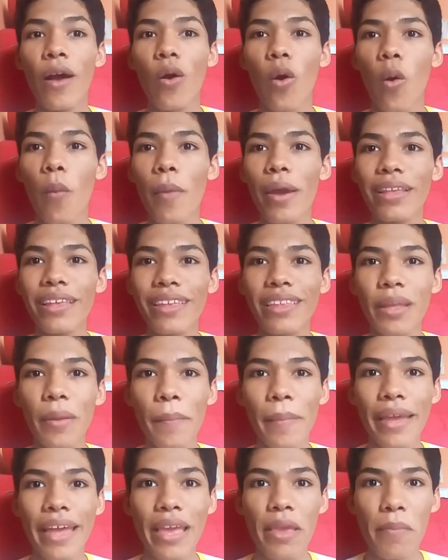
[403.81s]
Comenta
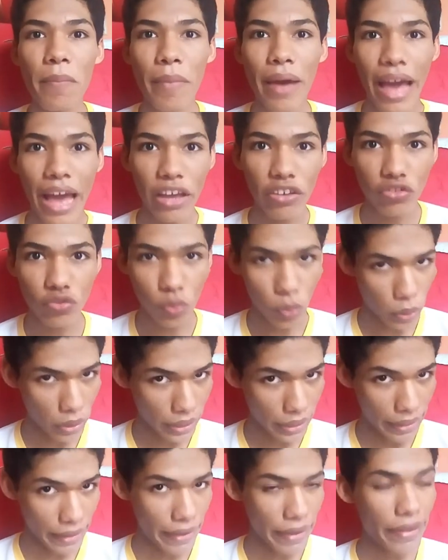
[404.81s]
também aí embaixo,
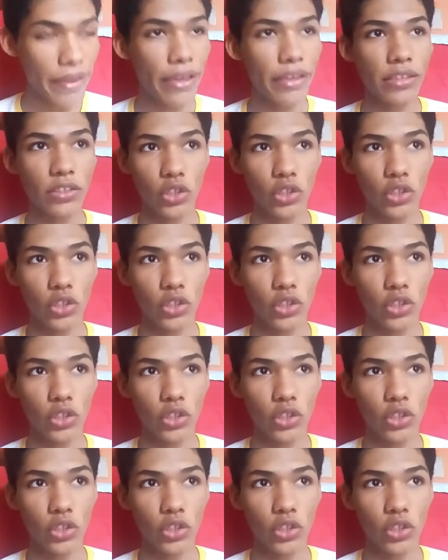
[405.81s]
ok?